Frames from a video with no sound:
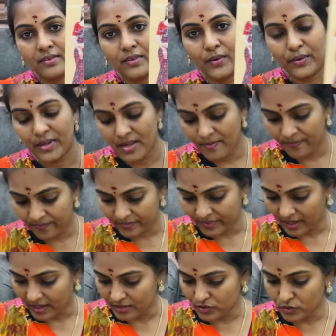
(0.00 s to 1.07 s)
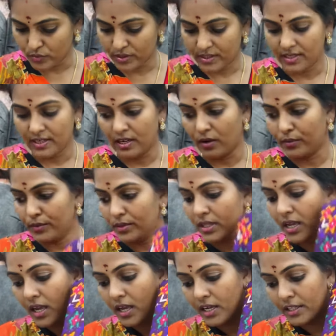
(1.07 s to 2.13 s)
ఓకే అండ్ చూడండి ఇలా ఉంటుంది
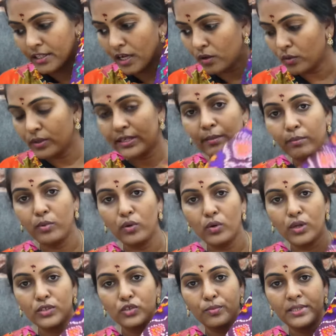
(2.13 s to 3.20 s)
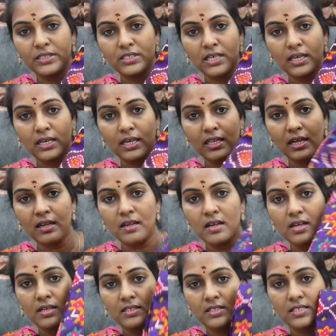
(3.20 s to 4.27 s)
ఇందాక ఒకటి బ్లూలో చూపించాను కదా
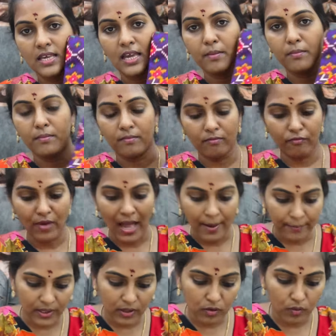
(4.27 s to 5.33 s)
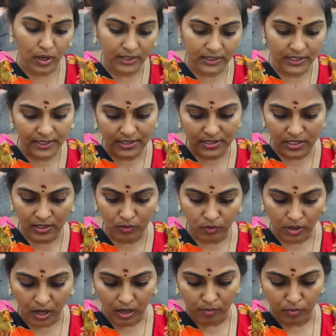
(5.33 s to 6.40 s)
సేమ్ ఫ్యాబ్రిక్ అదే డిజైన్
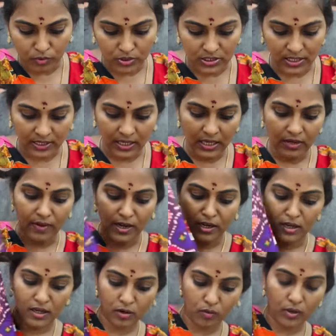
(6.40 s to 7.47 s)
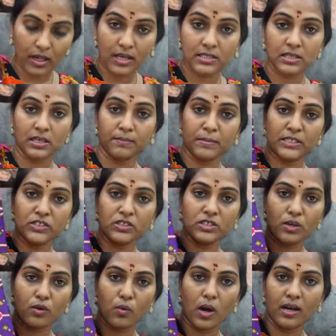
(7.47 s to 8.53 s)
కూడా ఆల్మోస్ట్ అదే ఇవన్నీ కూడా అసలు మంచి
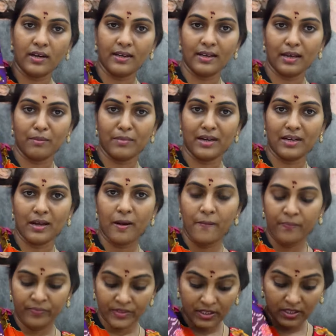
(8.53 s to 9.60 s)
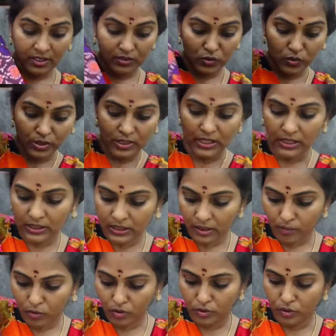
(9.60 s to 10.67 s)
క్వాలిటీ అనమాట ఇది చూడండి ఎంత
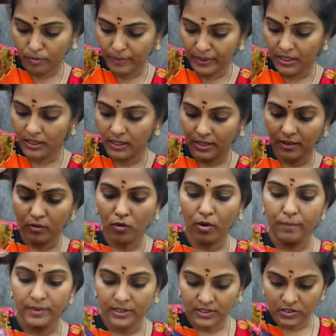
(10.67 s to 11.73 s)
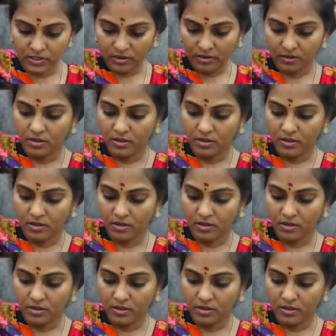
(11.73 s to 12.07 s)
బాగుందో పింక్ కలర్ కాంబినేషన్